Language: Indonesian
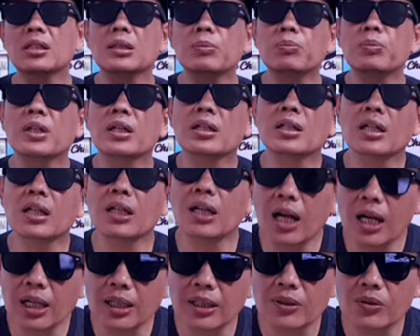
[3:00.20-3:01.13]
tetap
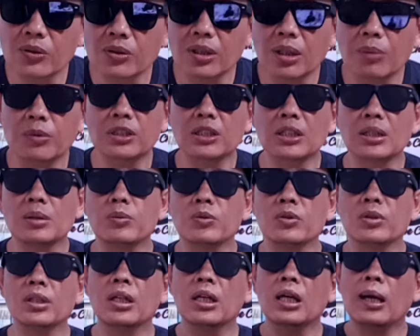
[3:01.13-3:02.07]
deg-degan gitu kan
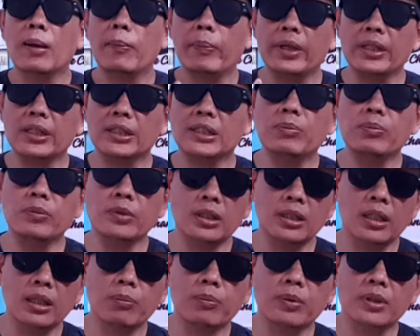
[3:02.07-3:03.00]
meskipun Persib
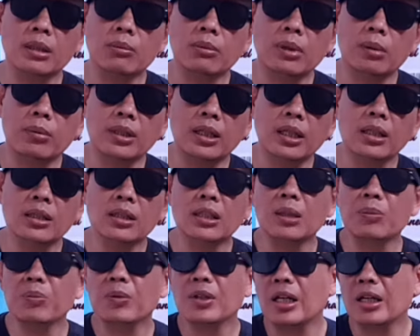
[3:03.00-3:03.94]
di leg pertama menang
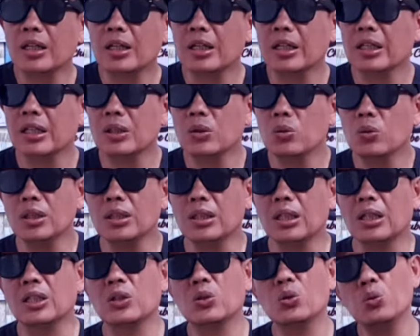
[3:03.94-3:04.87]
tetap kan ada leg kedua
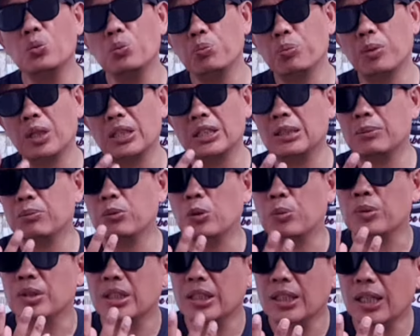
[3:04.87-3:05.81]
ya itu masih
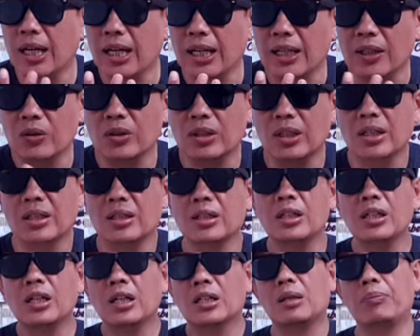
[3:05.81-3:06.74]
belum tenang gitu kan
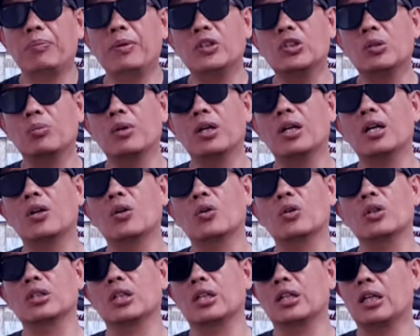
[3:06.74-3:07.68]
tapi coba
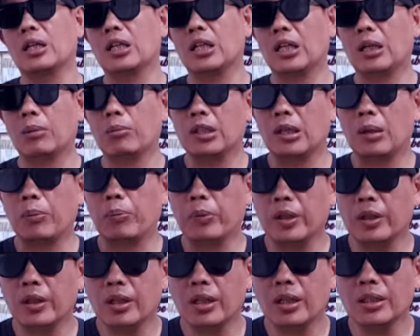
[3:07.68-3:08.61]
kalau kita nanya namanya
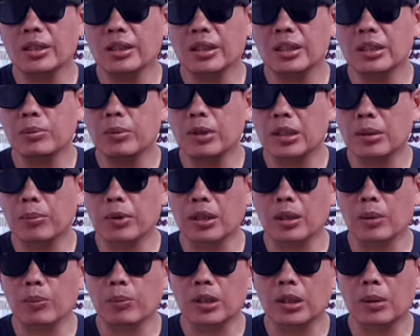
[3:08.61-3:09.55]
final ya, di mana
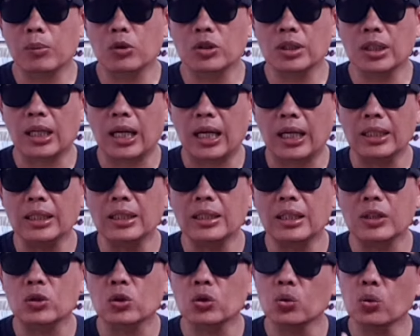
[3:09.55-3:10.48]
bertemu sekali
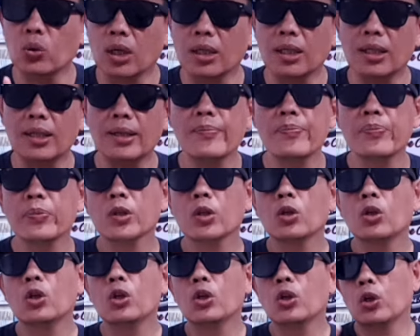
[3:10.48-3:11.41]
langsung juara,
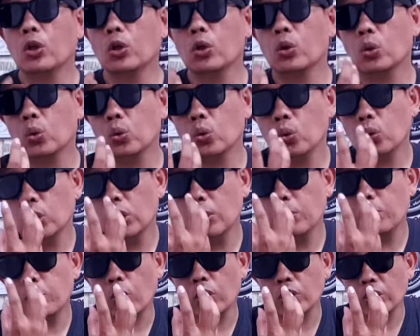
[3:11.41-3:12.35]
itu
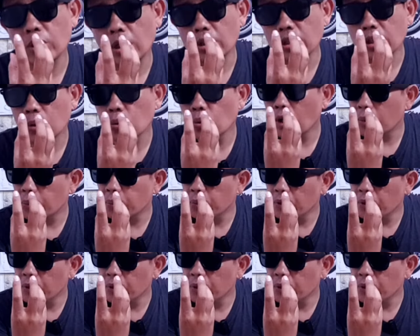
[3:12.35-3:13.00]
hipoianya luar